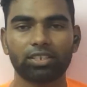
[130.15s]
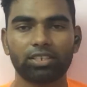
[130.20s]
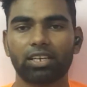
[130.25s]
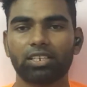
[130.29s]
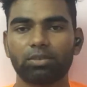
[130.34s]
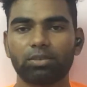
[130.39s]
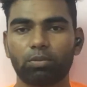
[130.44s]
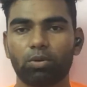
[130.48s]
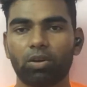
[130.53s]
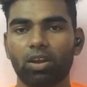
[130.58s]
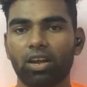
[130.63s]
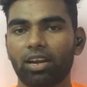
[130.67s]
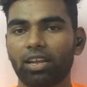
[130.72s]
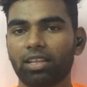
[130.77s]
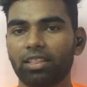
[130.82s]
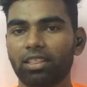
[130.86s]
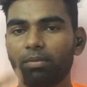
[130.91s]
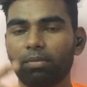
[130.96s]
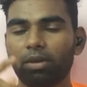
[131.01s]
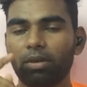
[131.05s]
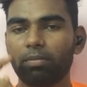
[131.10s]
சார்ஜ் போடலாம் ஆனால்
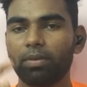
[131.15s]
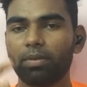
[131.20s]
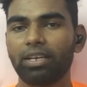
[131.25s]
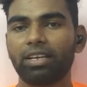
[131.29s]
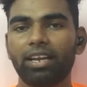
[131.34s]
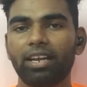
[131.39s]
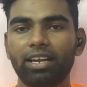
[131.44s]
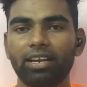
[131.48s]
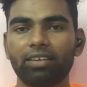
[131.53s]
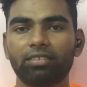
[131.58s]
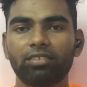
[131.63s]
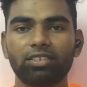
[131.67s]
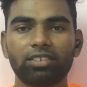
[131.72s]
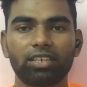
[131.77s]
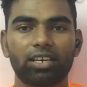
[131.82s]
இந்த மாதிரி மிட் நைட்டில் வந்து